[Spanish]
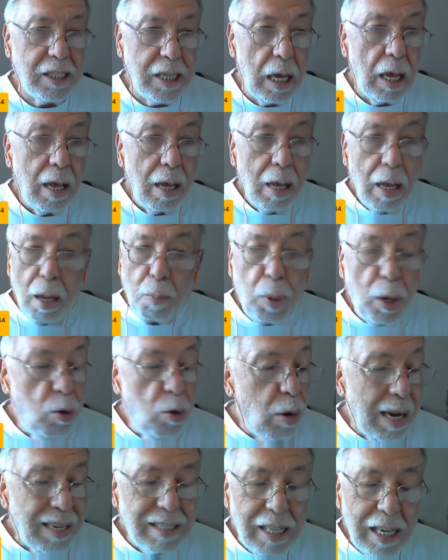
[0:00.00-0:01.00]
sí,
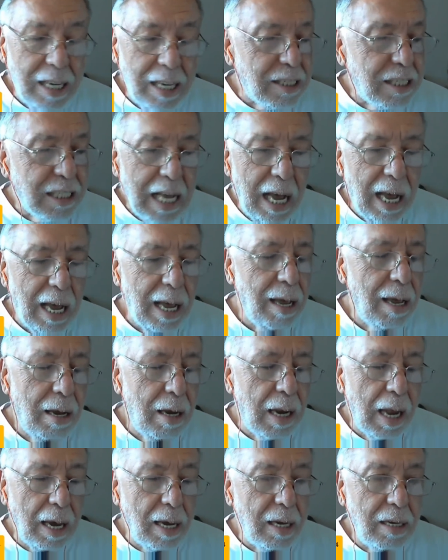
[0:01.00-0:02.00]
pero así está
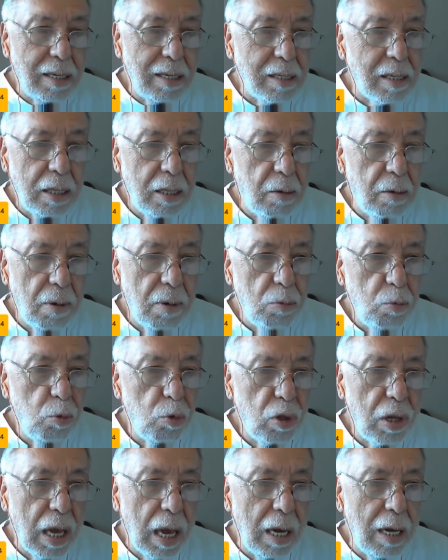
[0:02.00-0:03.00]
la crisis a nivel
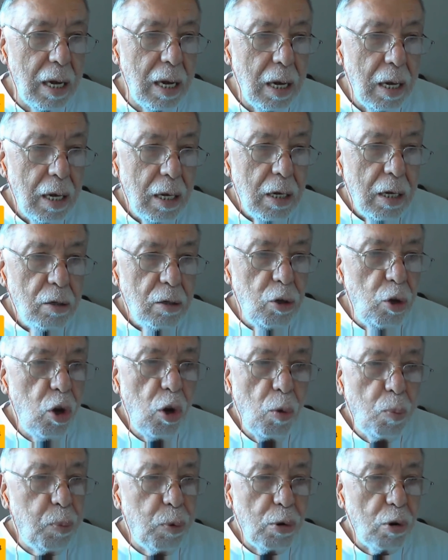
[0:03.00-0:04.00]
mundial,
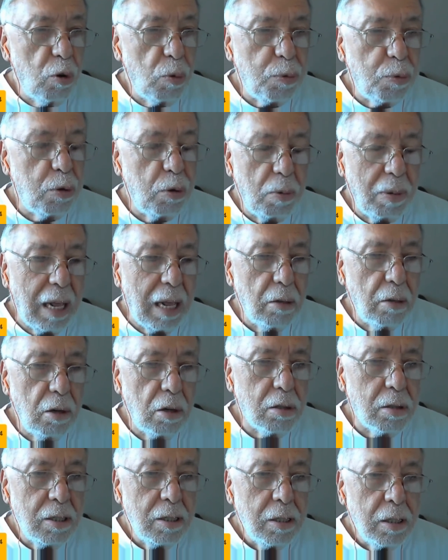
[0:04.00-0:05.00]
no por los
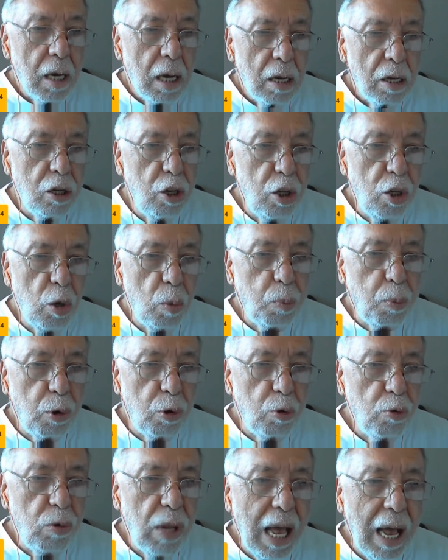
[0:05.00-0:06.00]
sobrados, sino
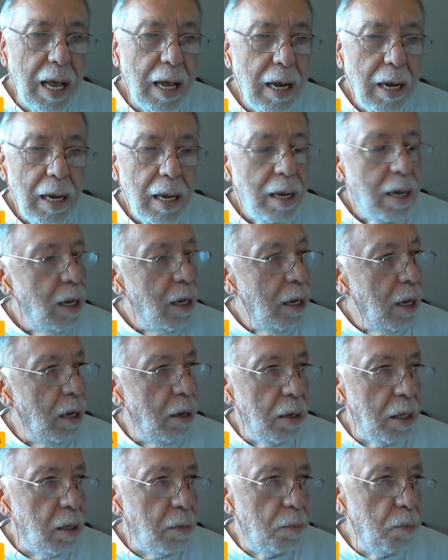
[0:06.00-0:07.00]
por una
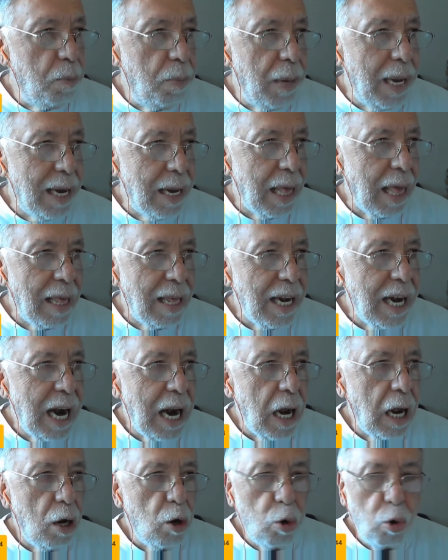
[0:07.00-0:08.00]
eh,
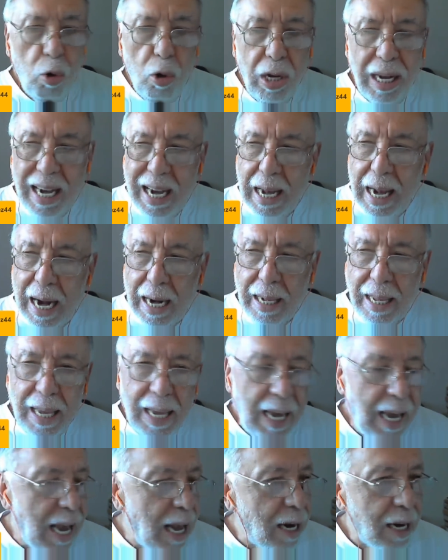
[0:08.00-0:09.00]
verdadera
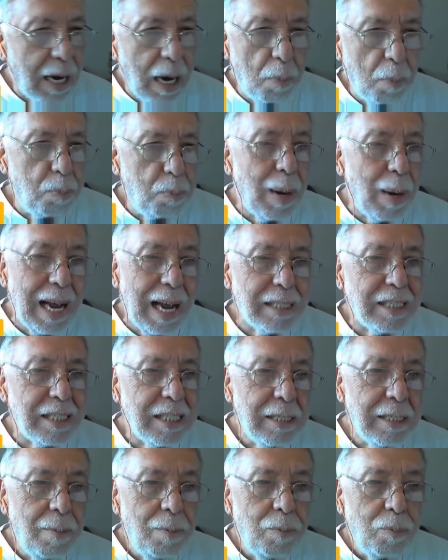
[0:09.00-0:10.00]
oligarquía
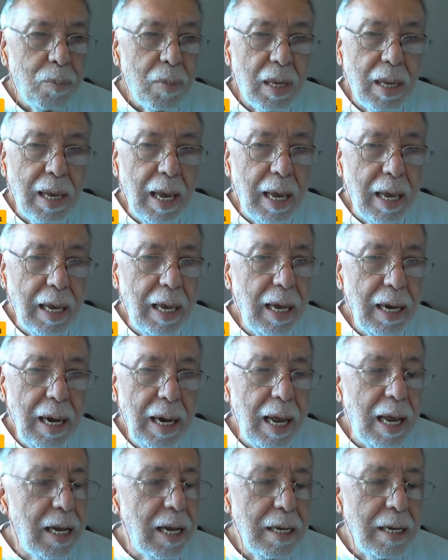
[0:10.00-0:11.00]
rapaz que
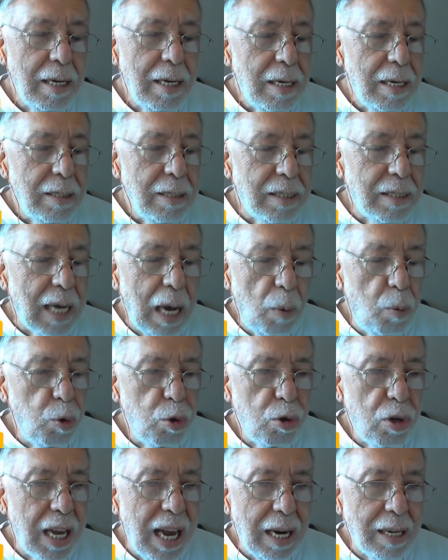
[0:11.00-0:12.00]
quiere
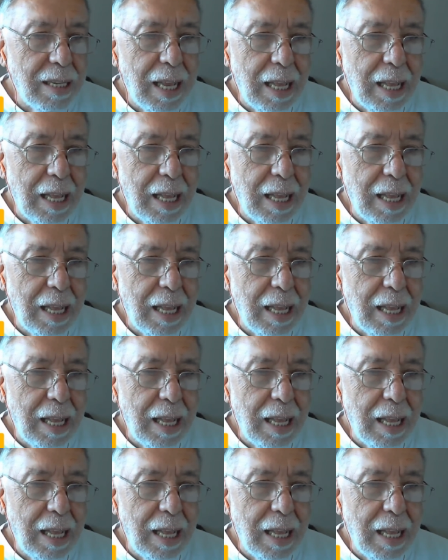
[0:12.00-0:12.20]
abusar